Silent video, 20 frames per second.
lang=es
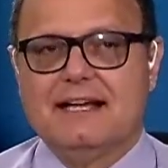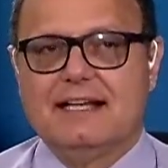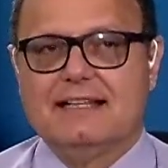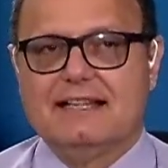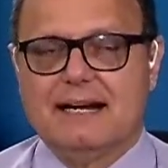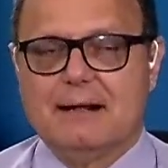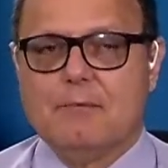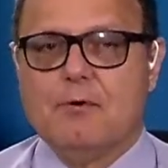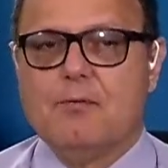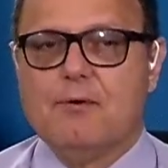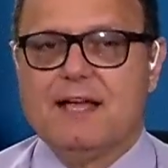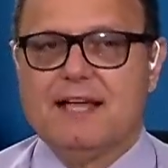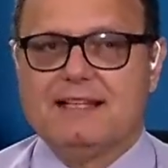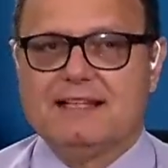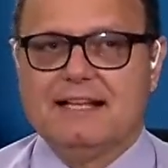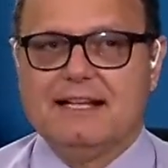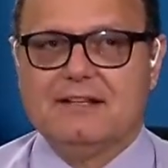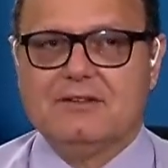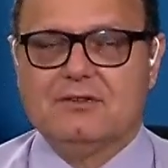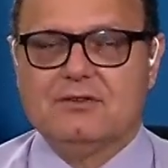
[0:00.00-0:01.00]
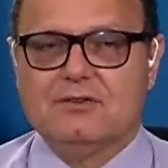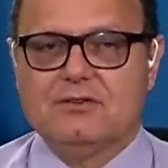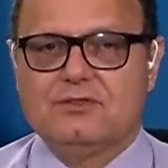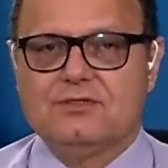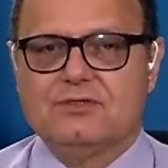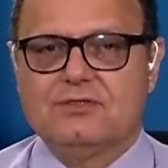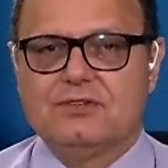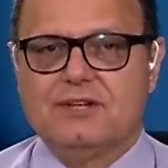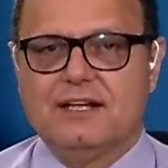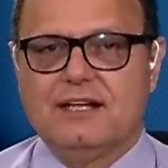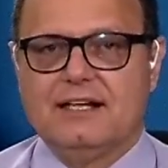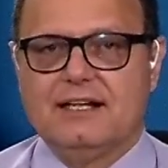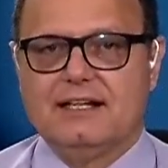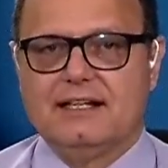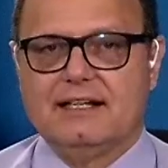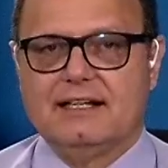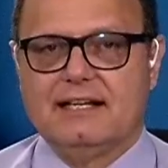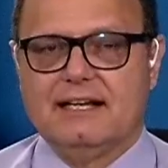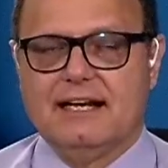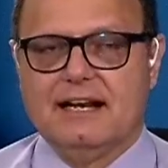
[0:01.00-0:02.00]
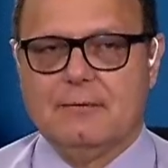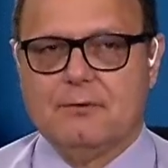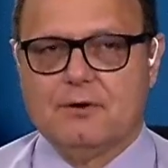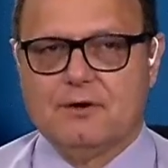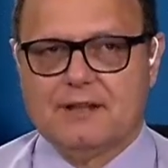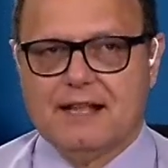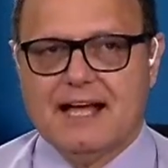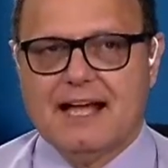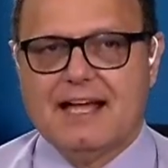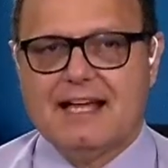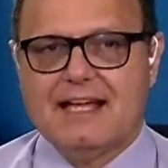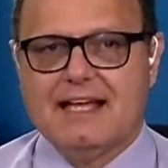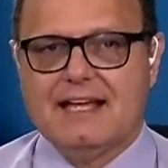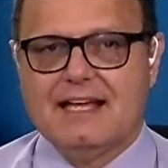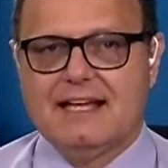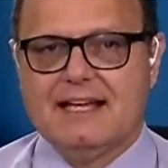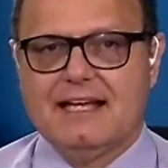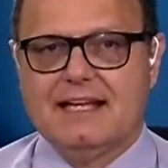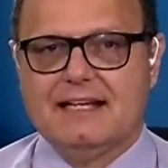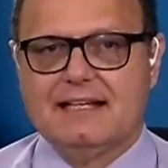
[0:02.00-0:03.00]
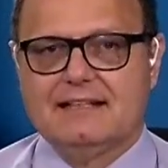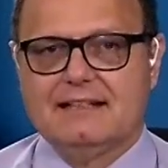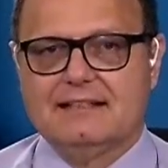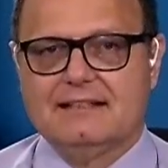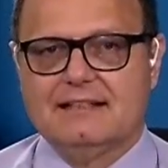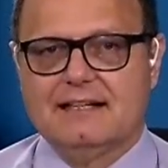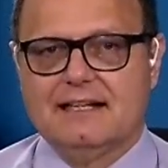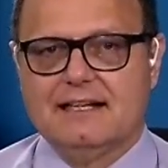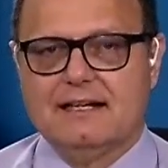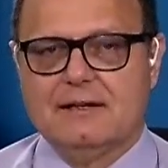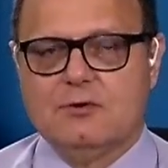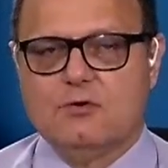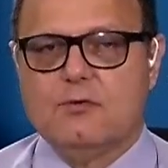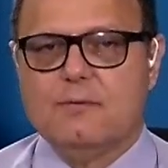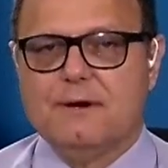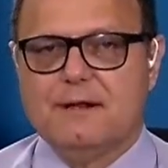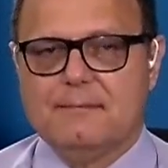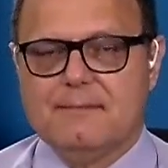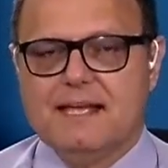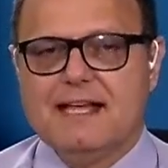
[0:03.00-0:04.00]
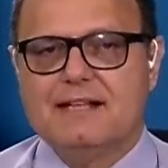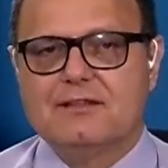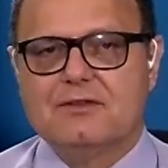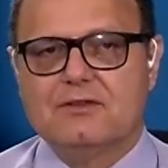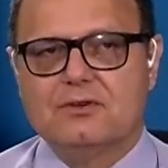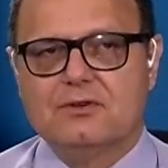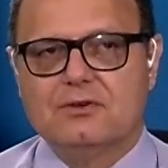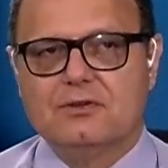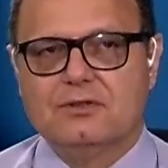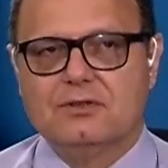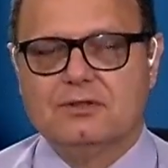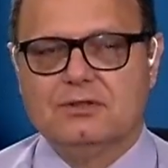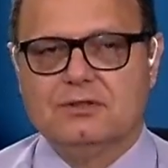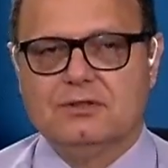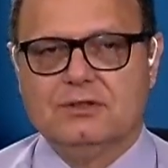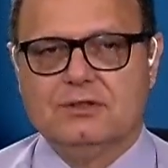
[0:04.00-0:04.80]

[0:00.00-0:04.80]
estaremos muy atentos en el abordaje, en el cubrimiento